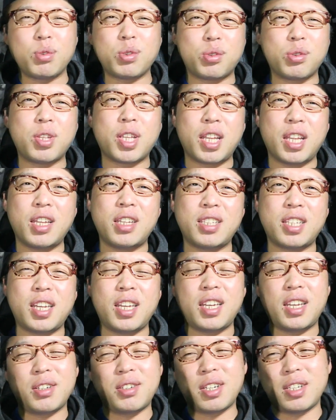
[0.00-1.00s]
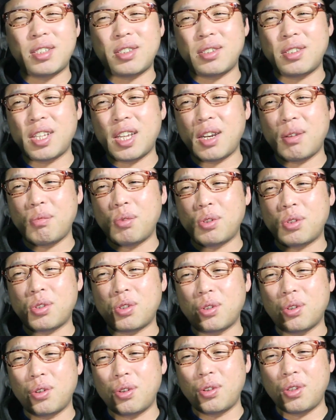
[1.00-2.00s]
ん、そうだね、せんえんぐらいするならもう
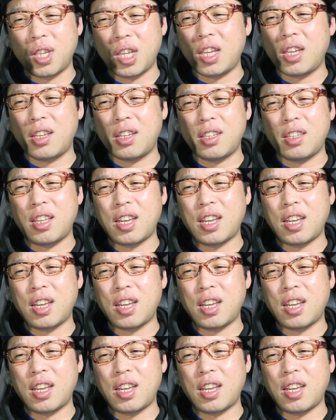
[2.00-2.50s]
ちょっとね、